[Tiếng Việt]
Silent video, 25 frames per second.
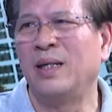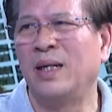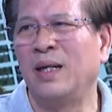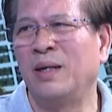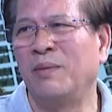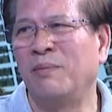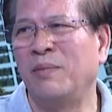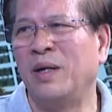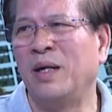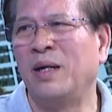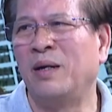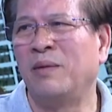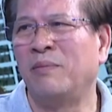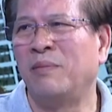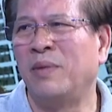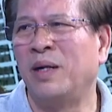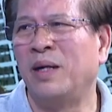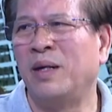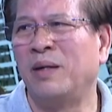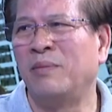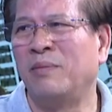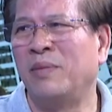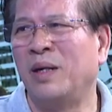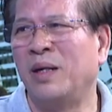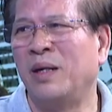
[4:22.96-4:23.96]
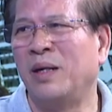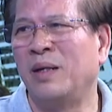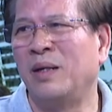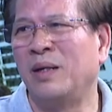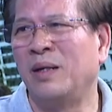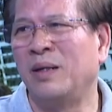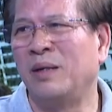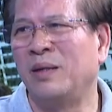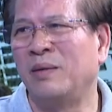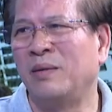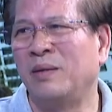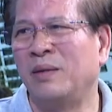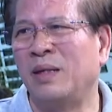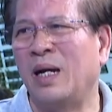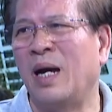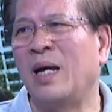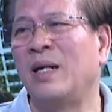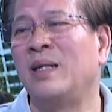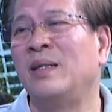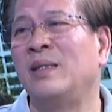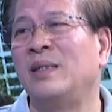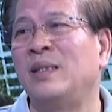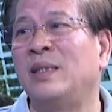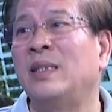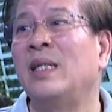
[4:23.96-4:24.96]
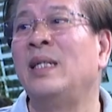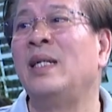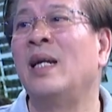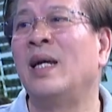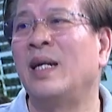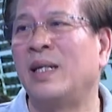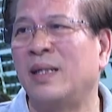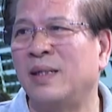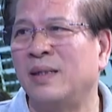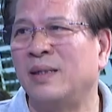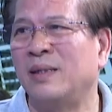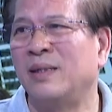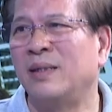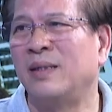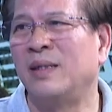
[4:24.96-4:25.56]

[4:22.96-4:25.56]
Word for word: để mà mà mà ăn chênh lệch.